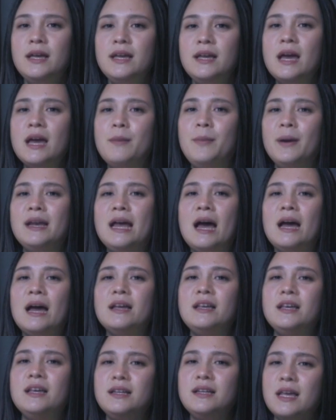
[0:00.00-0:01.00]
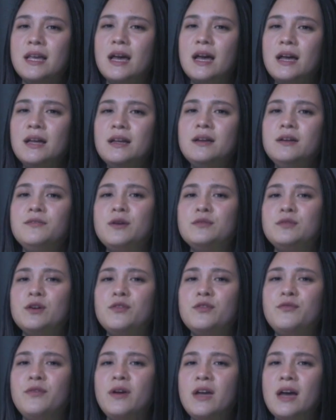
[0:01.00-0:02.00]
Hingga pada akhirnya, Frau
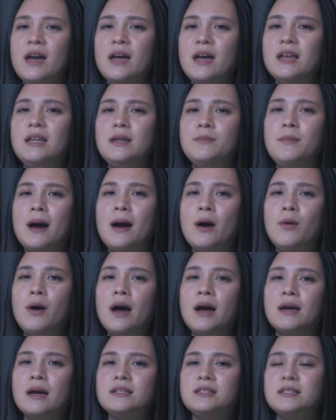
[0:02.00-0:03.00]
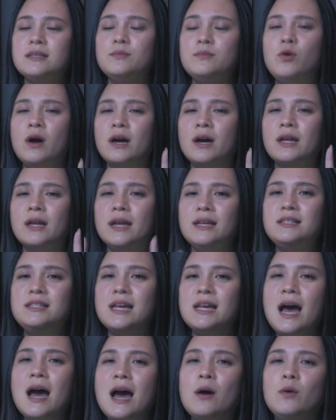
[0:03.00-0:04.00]
Trofea dibawa ke sebuah
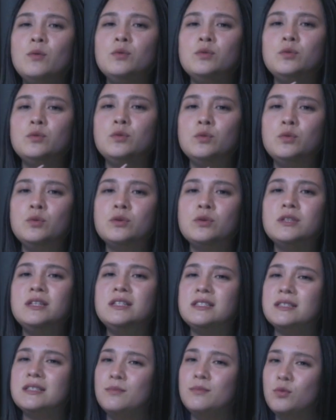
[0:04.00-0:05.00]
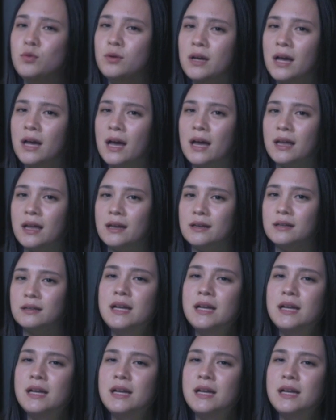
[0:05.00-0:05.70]
gereja untuk disembuhkan.